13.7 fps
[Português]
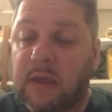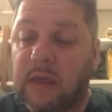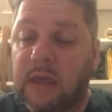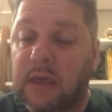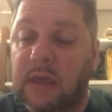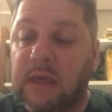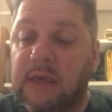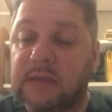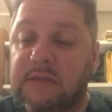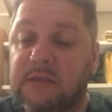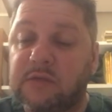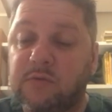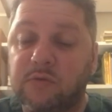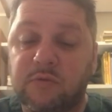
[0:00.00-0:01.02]
É,
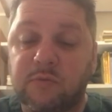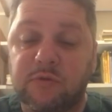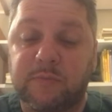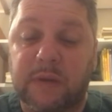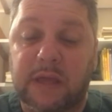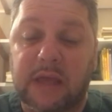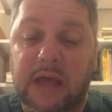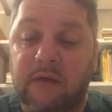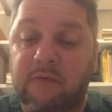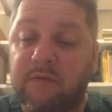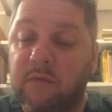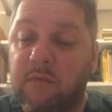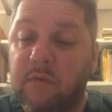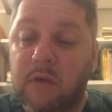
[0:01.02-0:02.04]
esses últimos
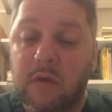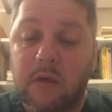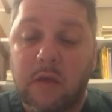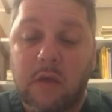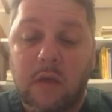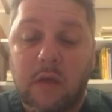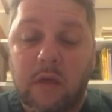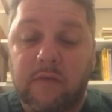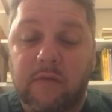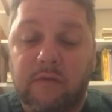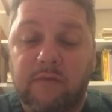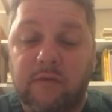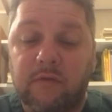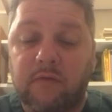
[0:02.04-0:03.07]
pregavam
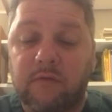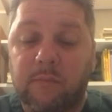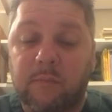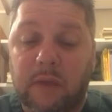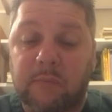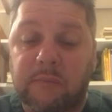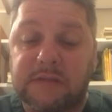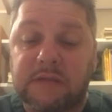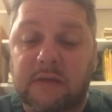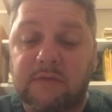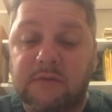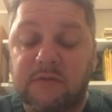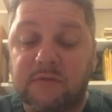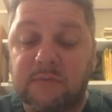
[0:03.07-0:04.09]
serviços, é, prestavam
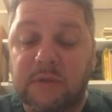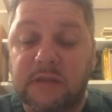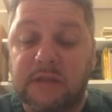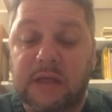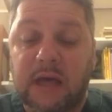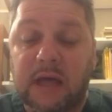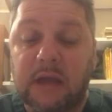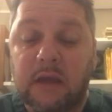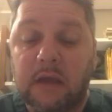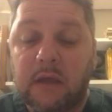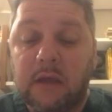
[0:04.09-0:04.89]
serviço militar,